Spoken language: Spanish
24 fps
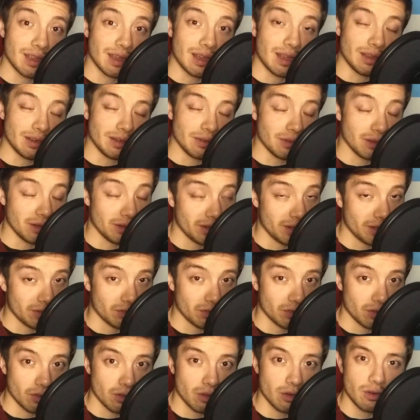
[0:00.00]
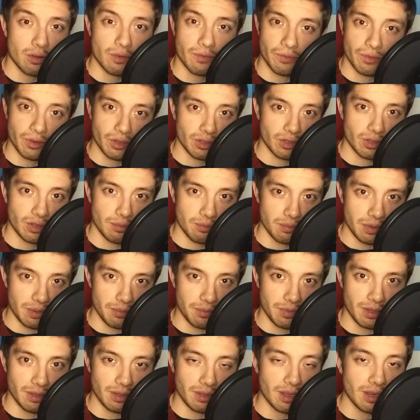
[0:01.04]
a nivel nación o fue
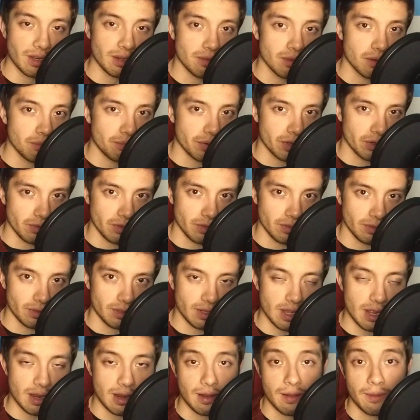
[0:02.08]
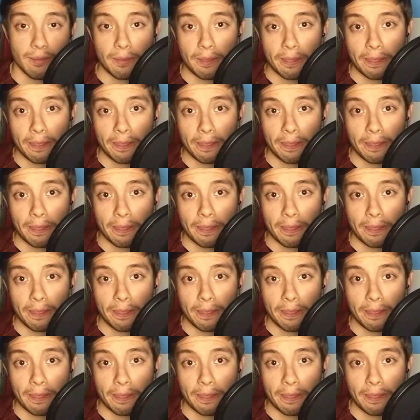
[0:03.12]
simplemente a nivel provincial.